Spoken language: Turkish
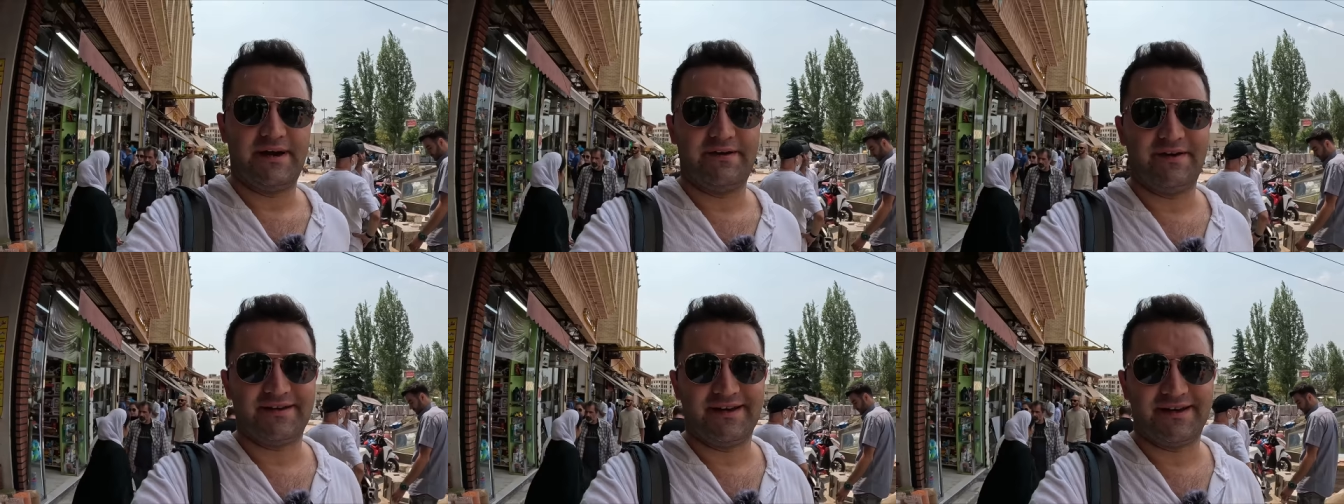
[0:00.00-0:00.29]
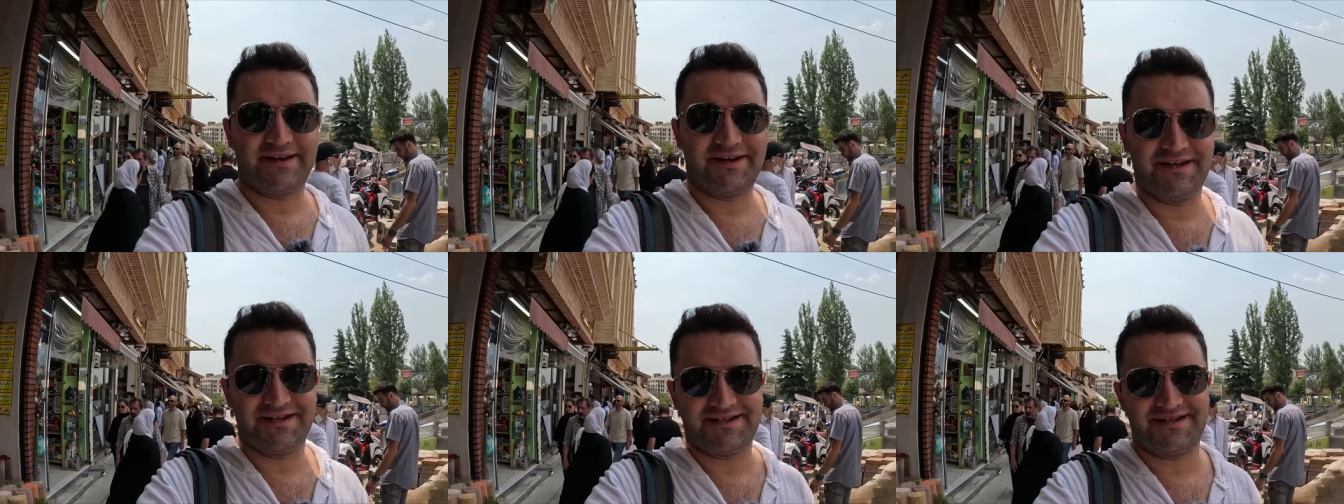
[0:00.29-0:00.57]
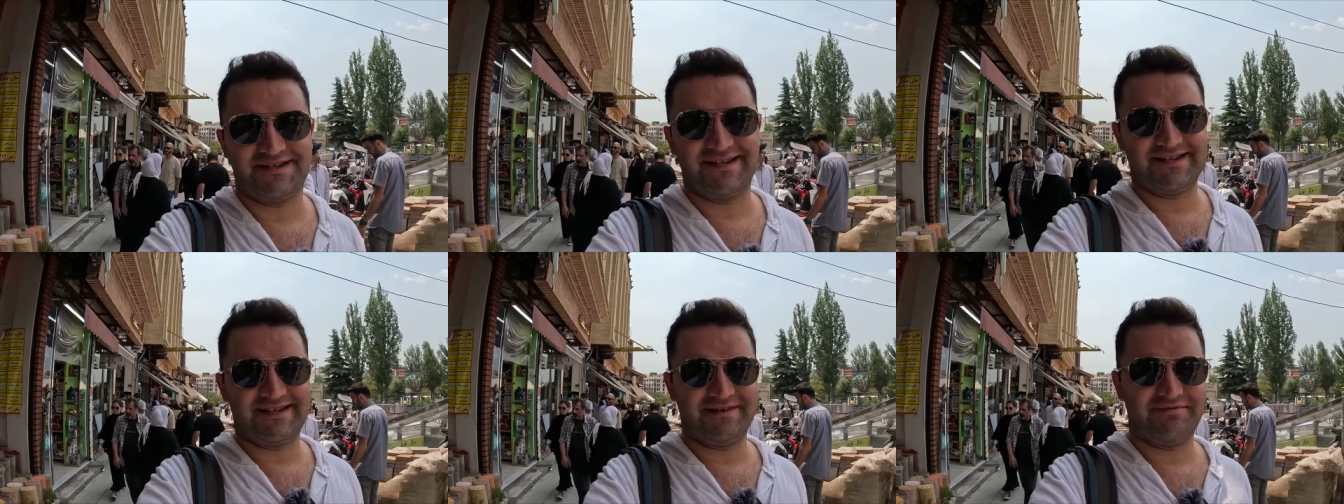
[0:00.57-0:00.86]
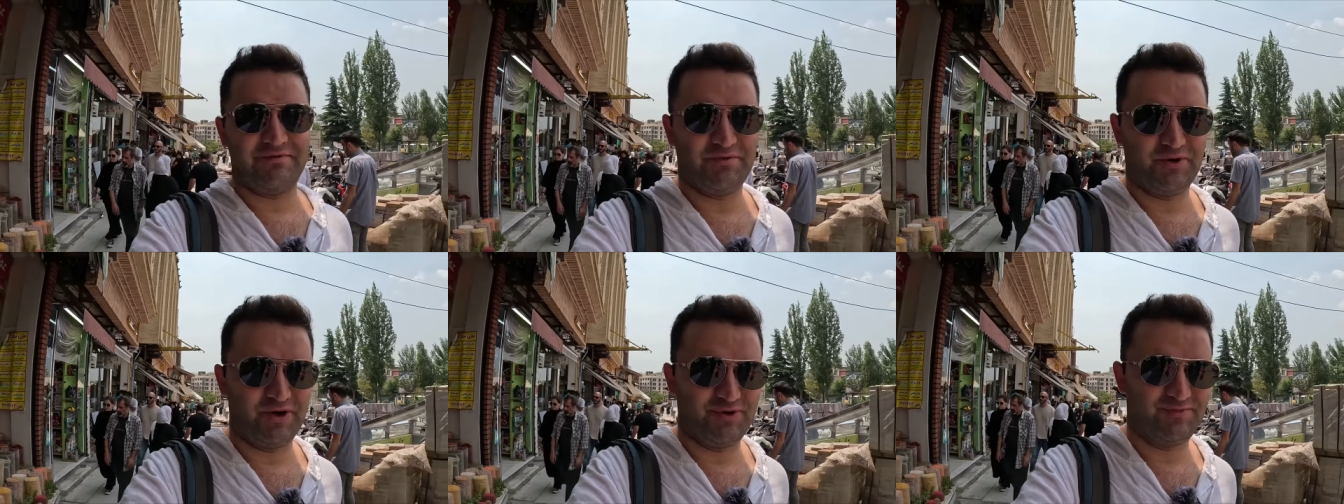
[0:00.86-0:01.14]
Evet arkadaşlar
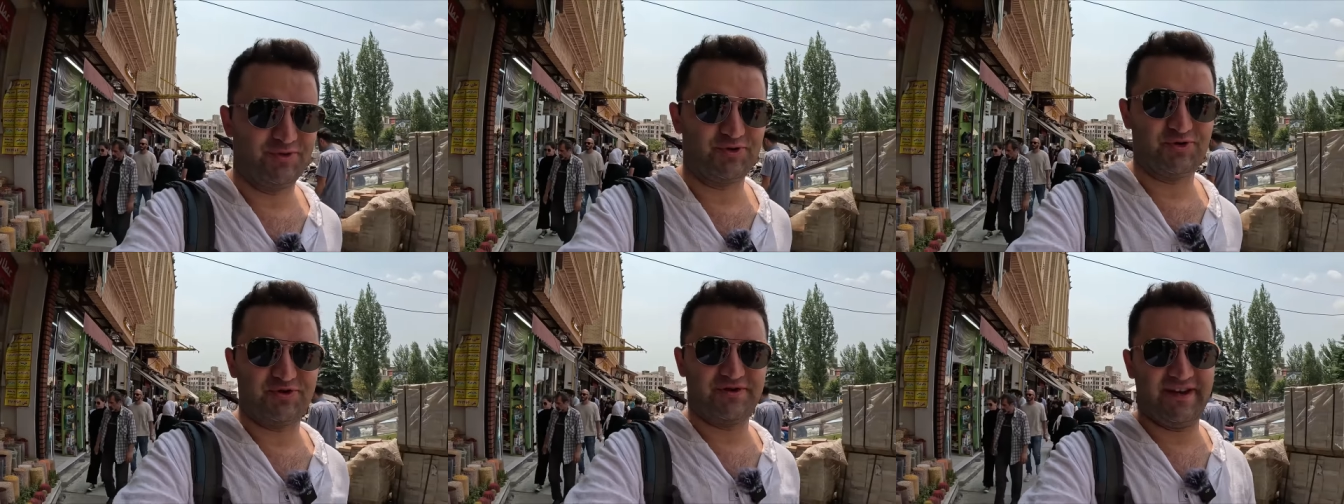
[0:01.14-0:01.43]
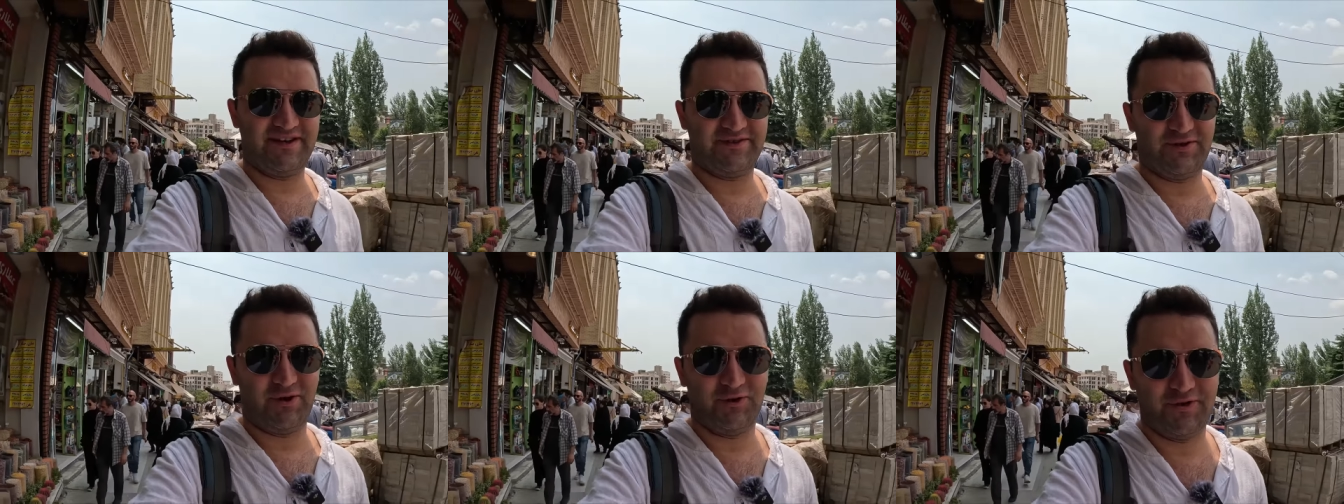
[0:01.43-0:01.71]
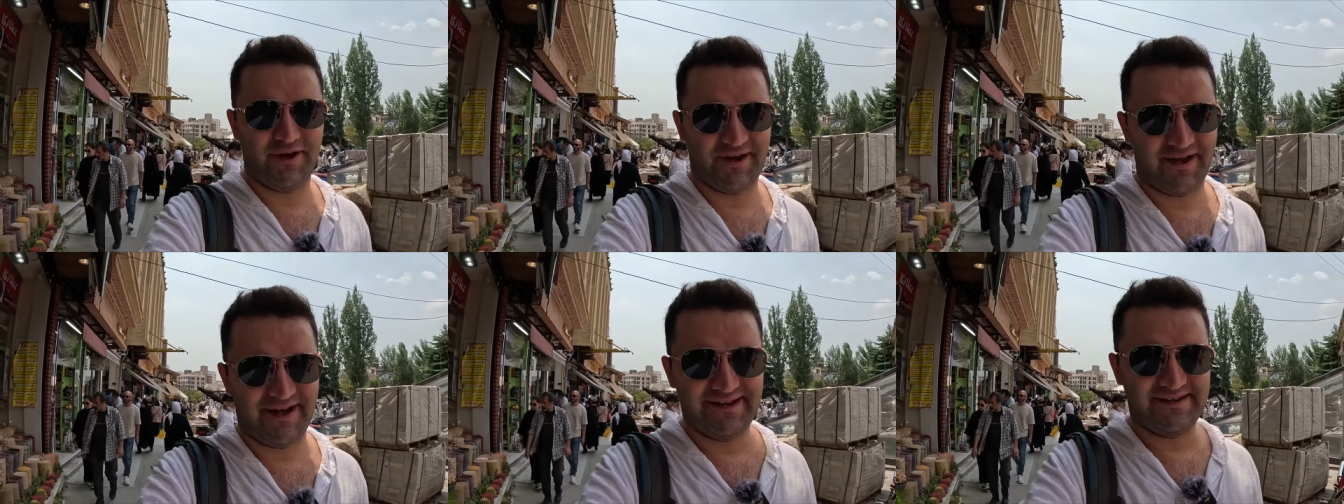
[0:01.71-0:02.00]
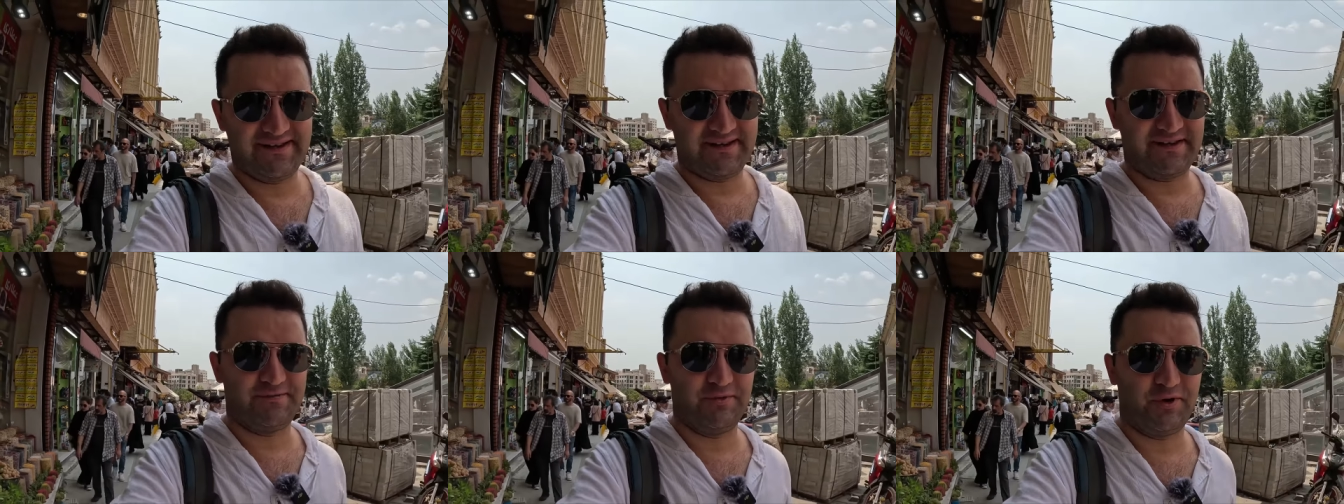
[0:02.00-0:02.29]
bu bölümümüzün de sonuna geldik.